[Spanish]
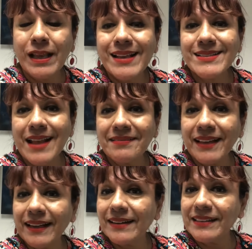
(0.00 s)

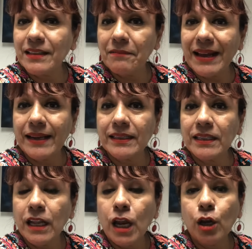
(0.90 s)
Santa Clarita
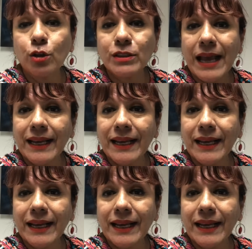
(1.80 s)
Valley, Los